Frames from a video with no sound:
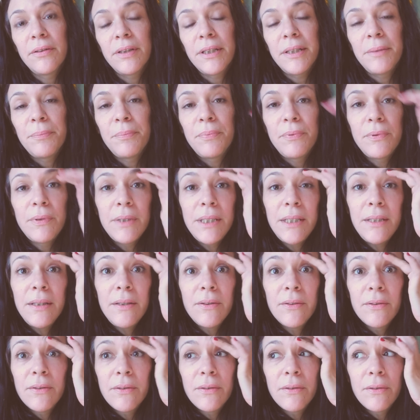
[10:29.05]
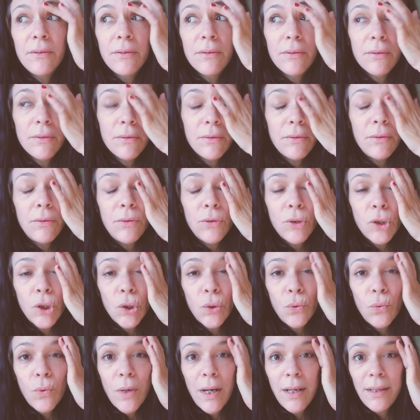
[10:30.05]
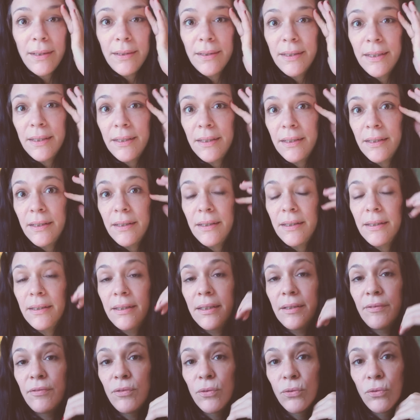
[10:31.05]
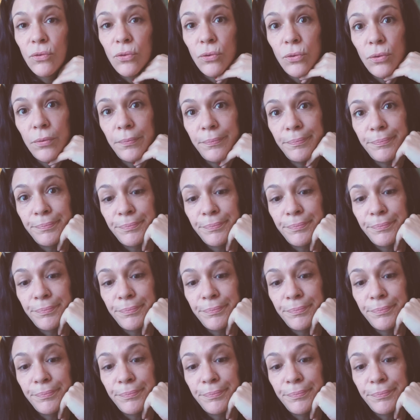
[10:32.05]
et puis le choix des, photos.